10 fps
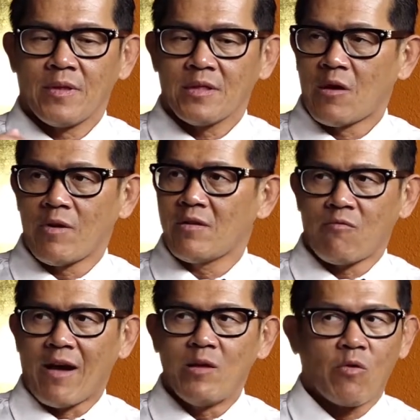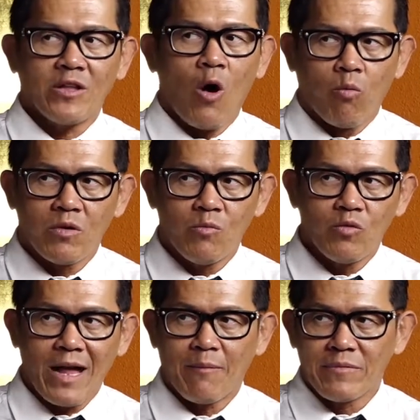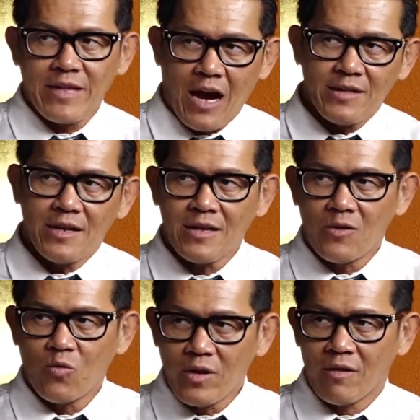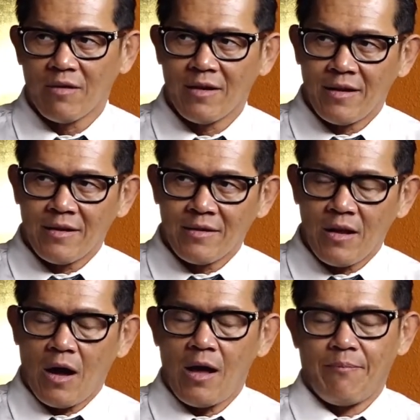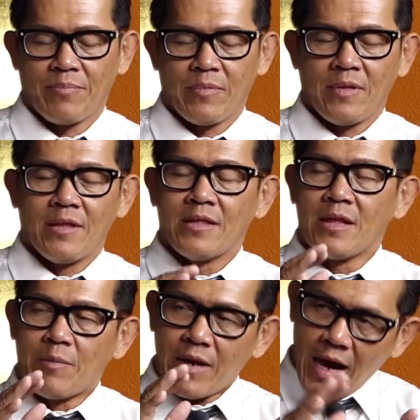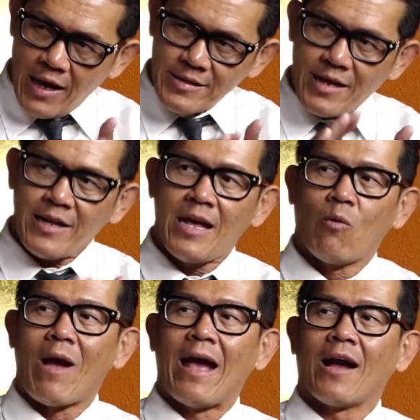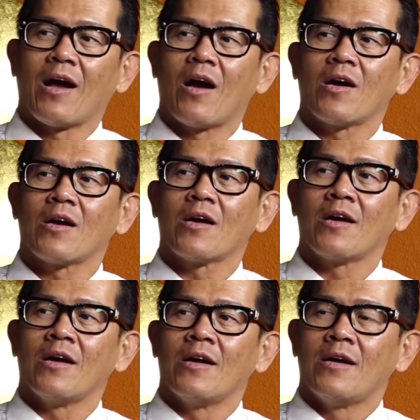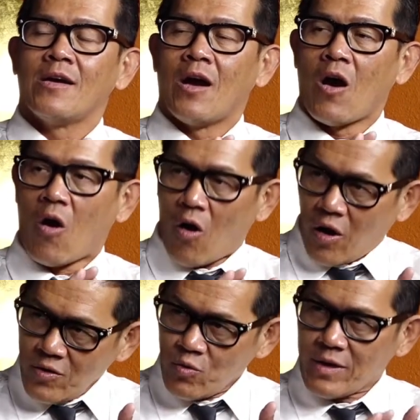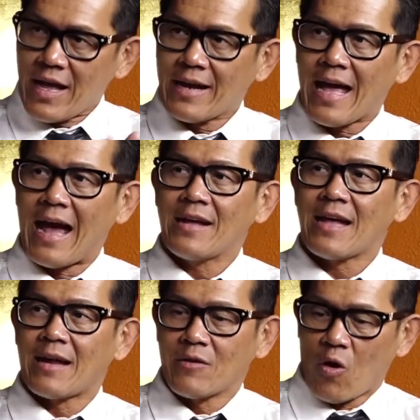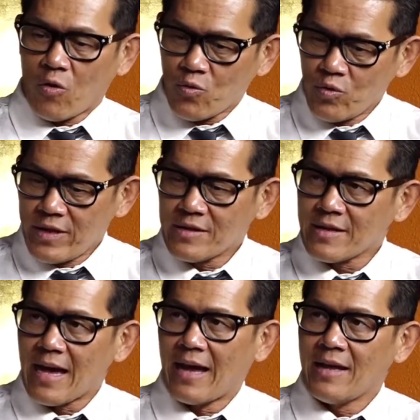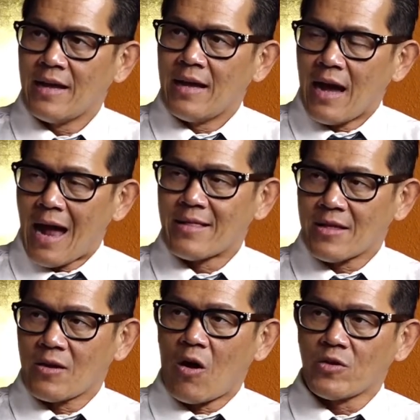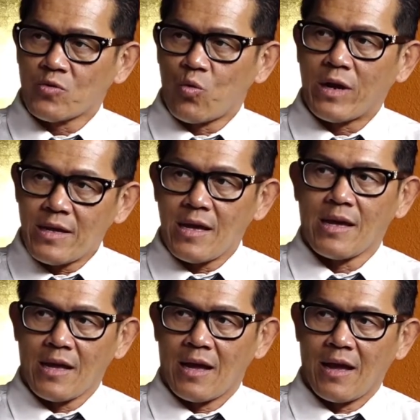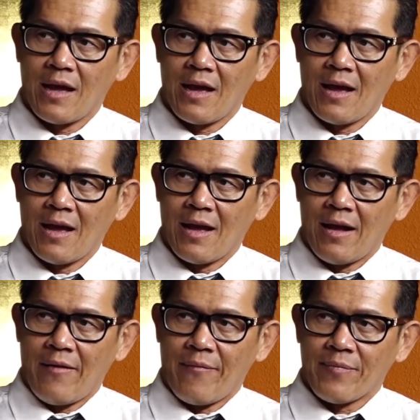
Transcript: Đâu phải như một cái thùng nó muốn đem chở tới chở lui đâu. Đó thì mình nên tới nhà Quàn, hỏi xuống cái giá cả, người ta ngồi xuống viết tờ giấy, anh sẽ lo cho tôi cái gì, Dạ.